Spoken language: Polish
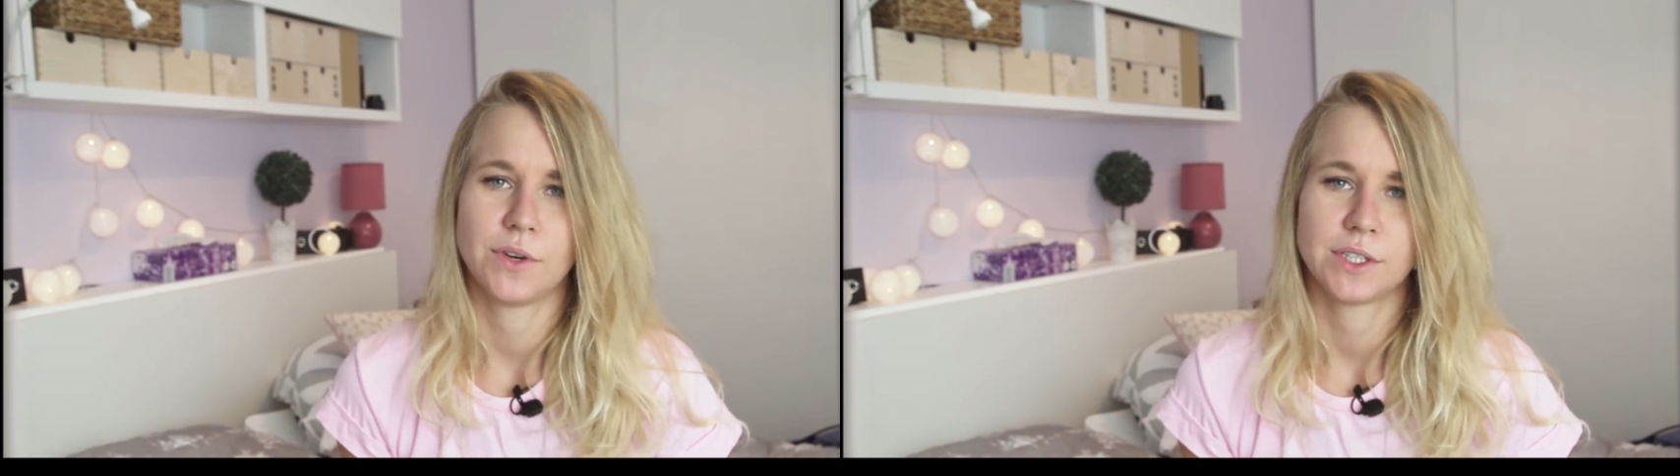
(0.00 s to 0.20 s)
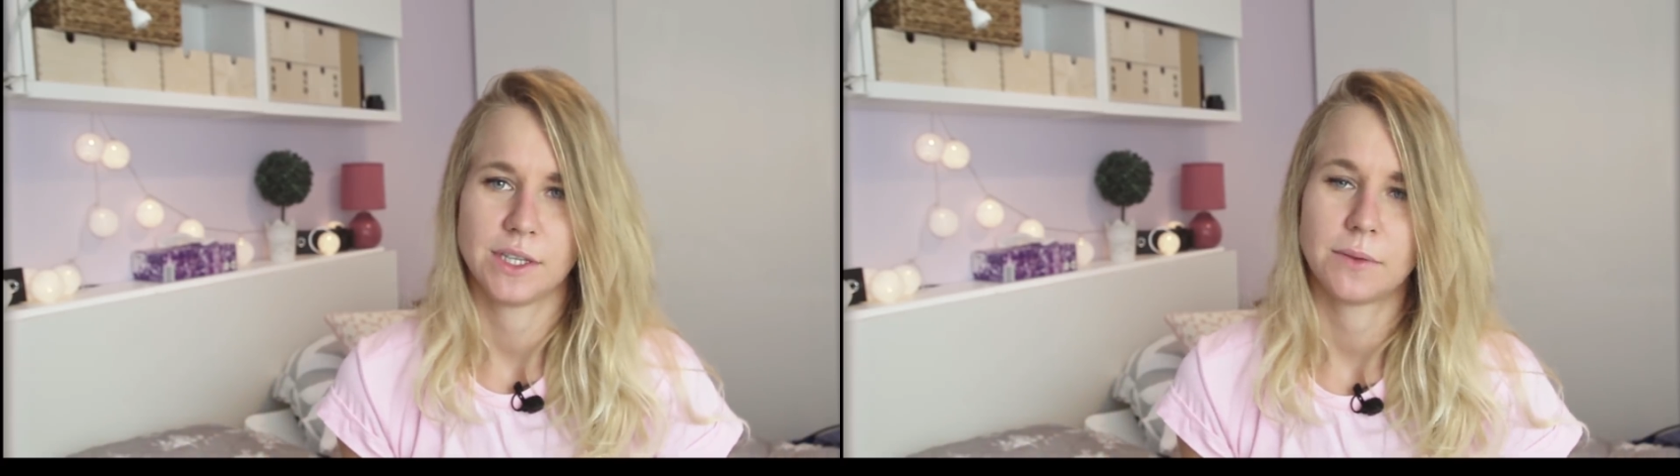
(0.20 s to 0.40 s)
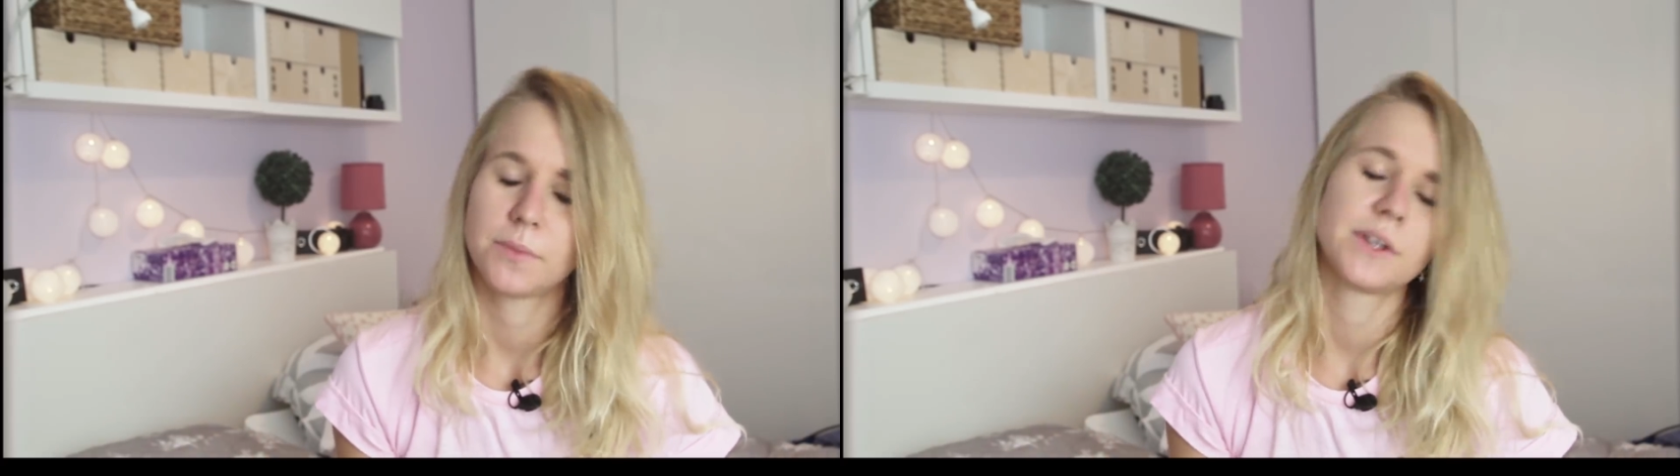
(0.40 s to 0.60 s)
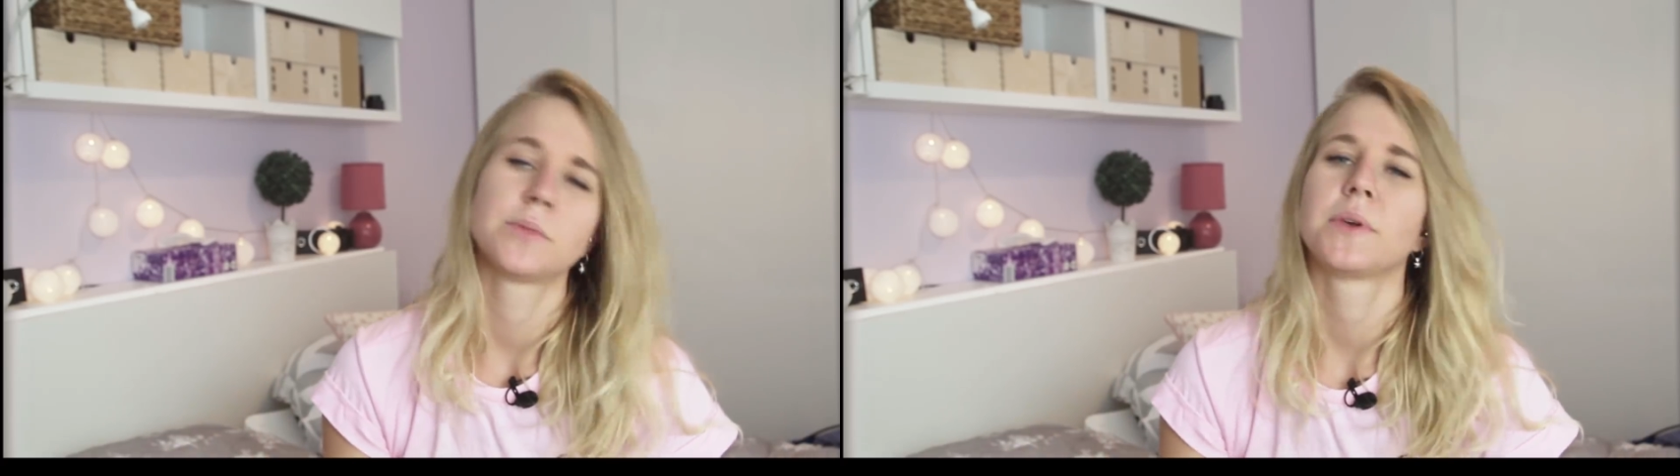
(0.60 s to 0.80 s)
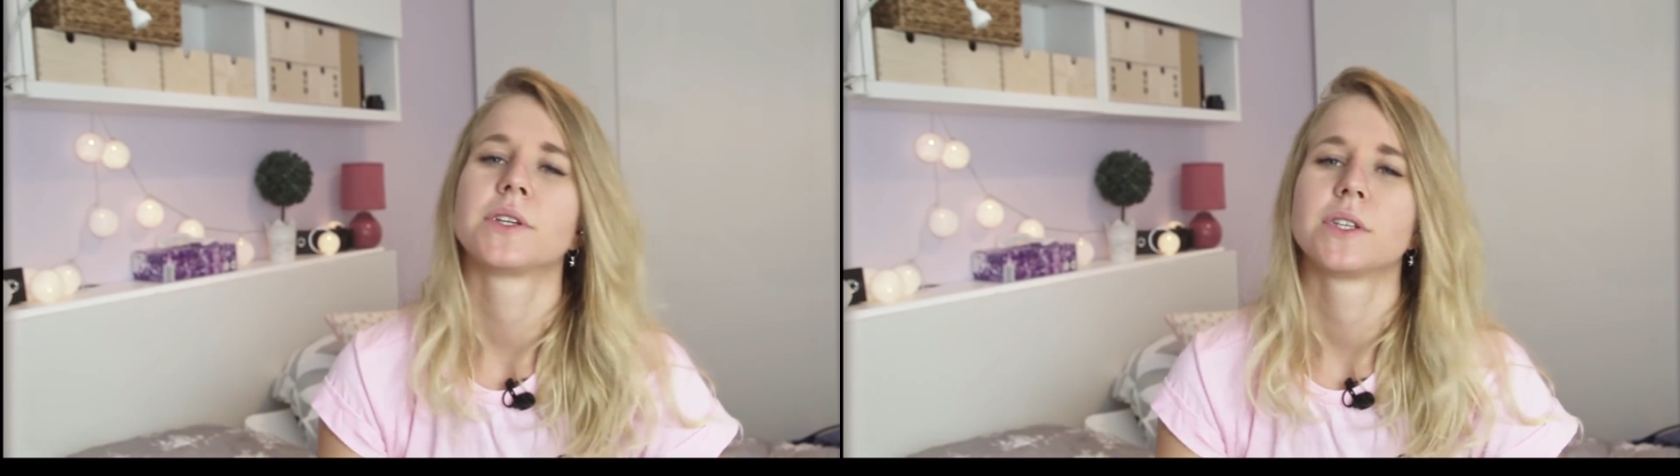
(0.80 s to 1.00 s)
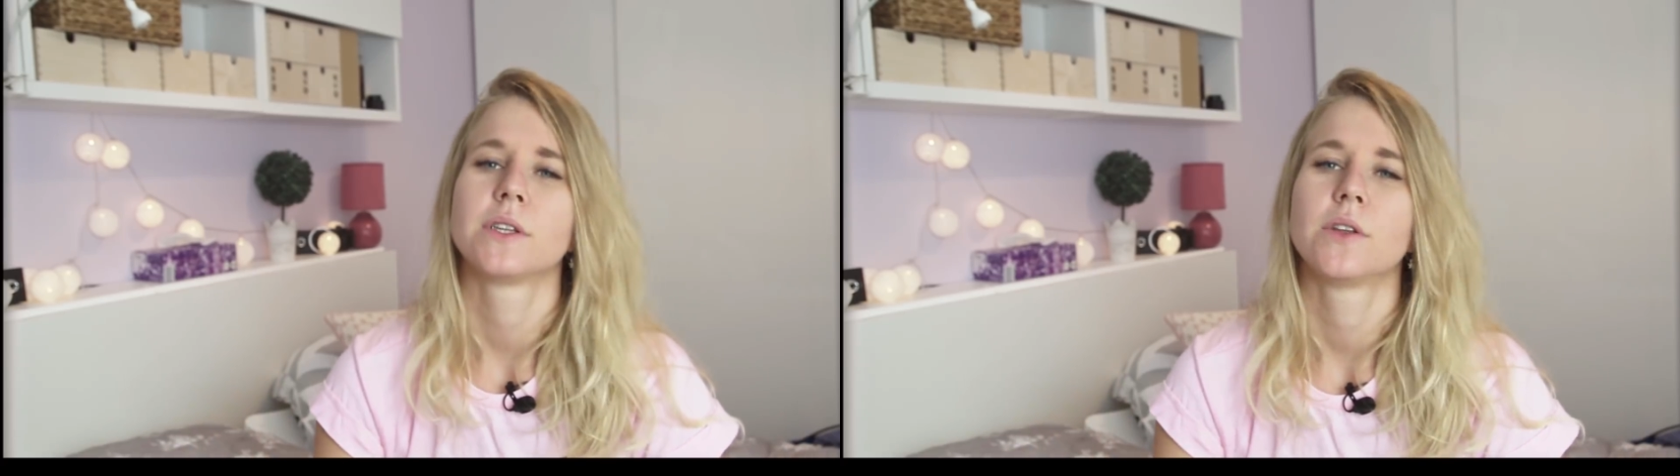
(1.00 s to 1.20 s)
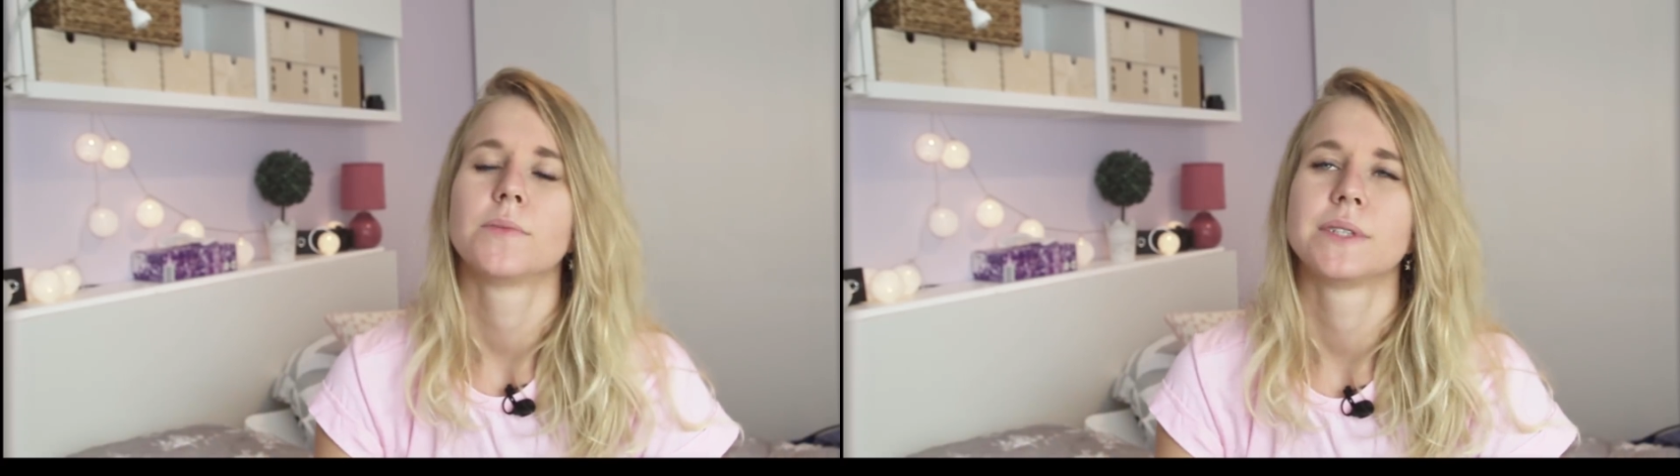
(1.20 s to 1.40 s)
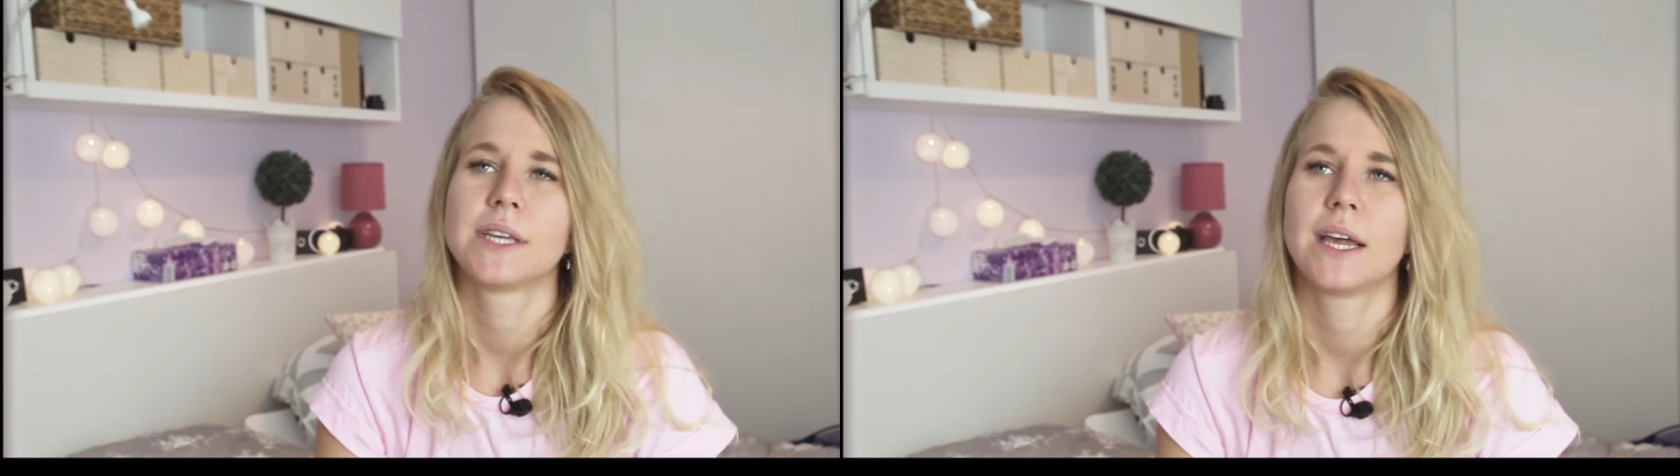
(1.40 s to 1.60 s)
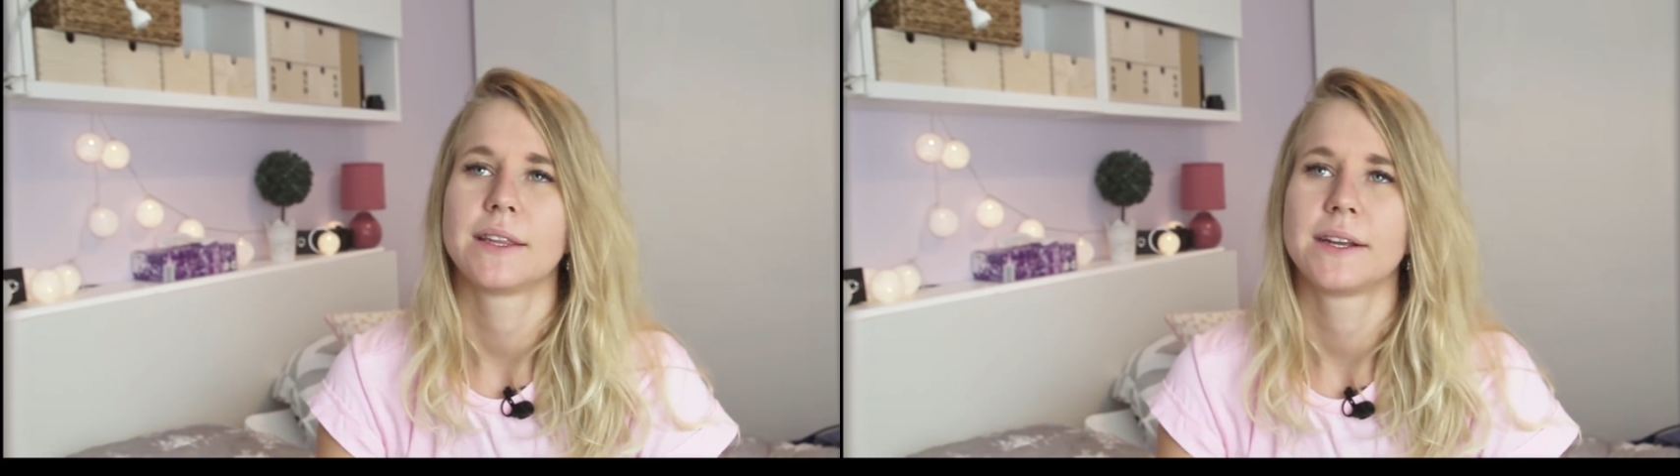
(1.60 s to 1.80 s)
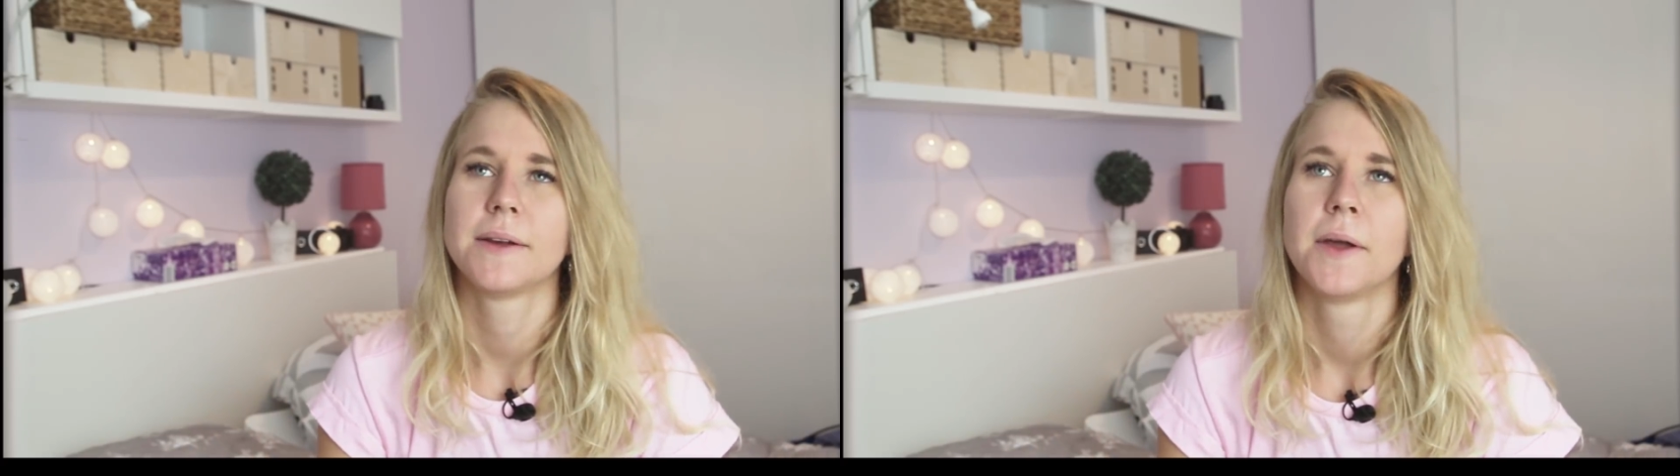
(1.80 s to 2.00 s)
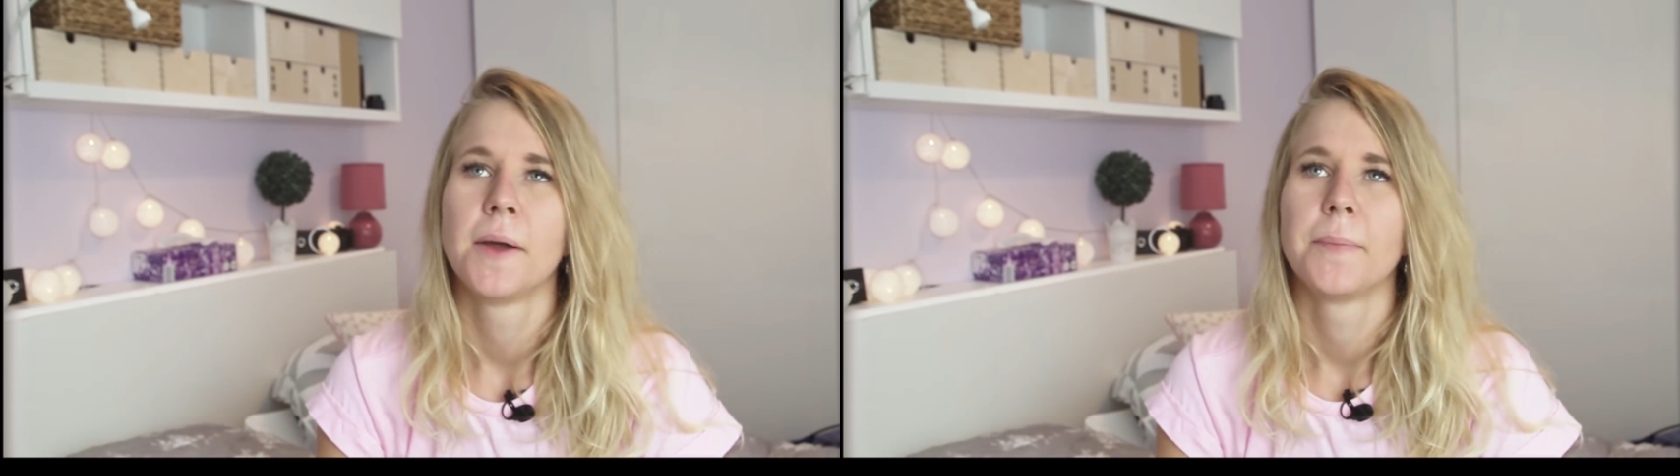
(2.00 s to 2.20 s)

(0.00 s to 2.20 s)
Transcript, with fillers: właśnie po raz pierwszy do psychiatry,